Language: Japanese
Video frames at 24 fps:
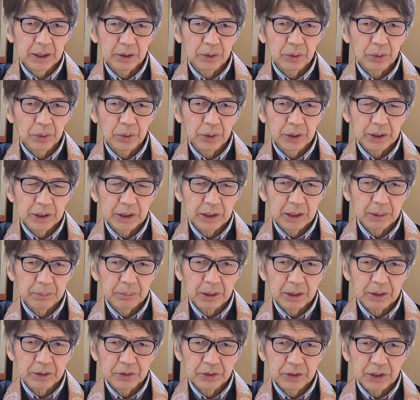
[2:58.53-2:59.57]
こういった
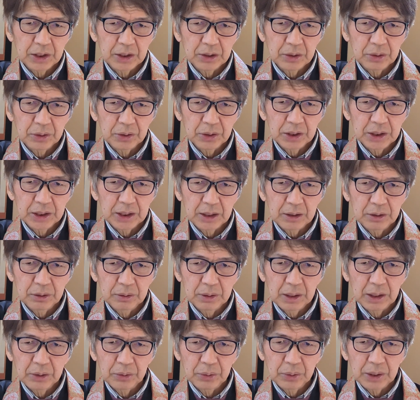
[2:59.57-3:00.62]
漠然とした
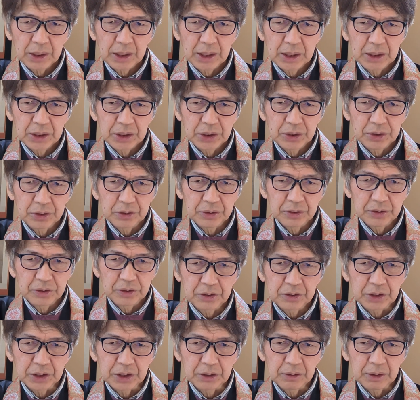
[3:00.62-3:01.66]
不安を解消
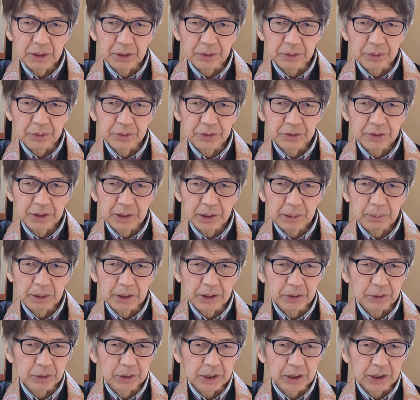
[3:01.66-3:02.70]
るにはどうすれば
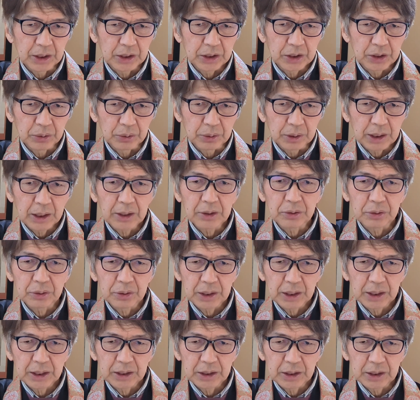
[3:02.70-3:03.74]
よいでしょうか具
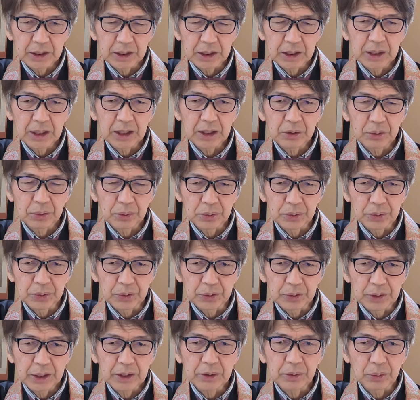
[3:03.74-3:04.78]
体的な行
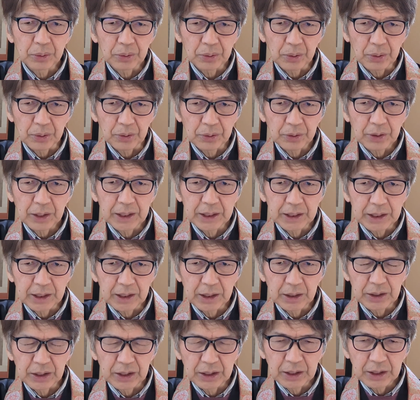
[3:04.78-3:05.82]
動や心の在り
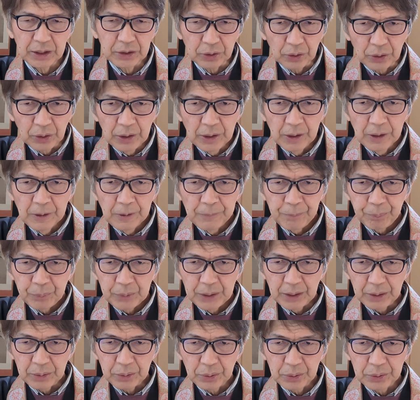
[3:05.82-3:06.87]
方など
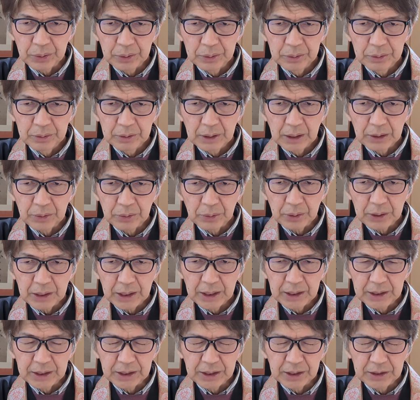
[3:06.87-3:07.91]
この不安を
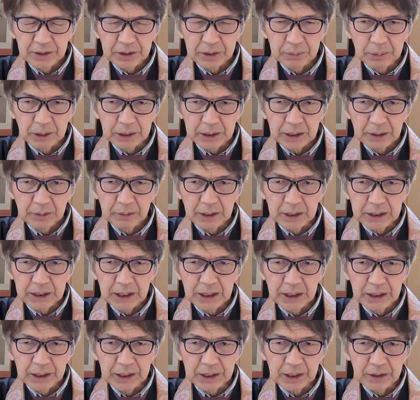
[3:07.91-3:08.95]
解決または
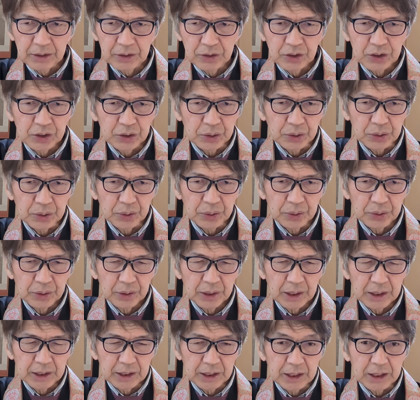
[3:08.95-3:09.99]
軽減すること
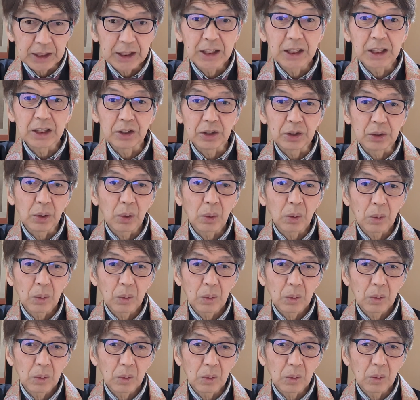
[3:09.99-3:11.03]
ができる方
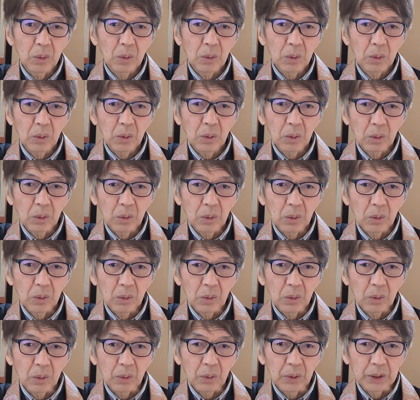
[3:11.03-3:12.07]
法
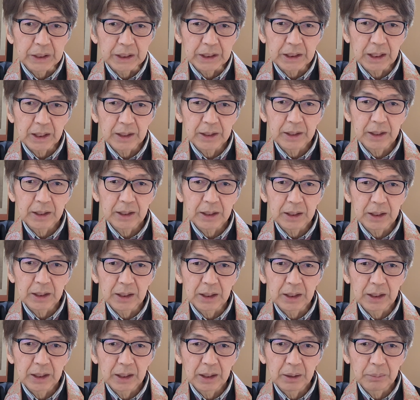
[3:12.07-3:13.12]
をいただ
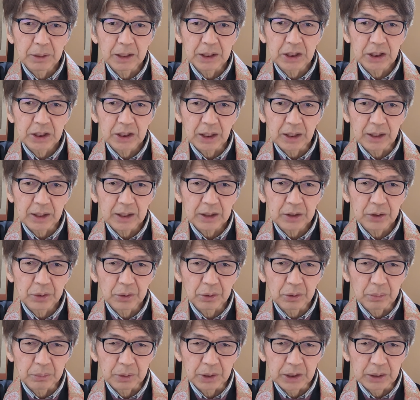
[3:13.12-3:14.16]
けましたらと
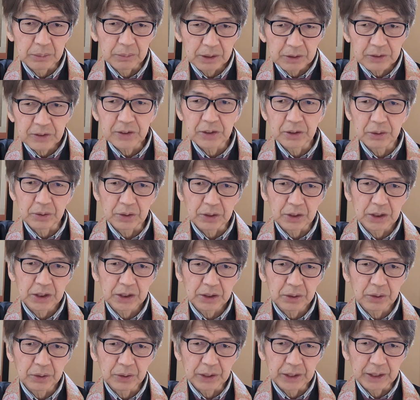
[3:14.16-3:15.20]
思います。よろし
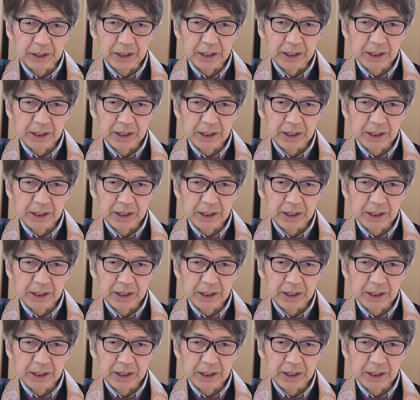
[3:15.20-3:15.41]
くお願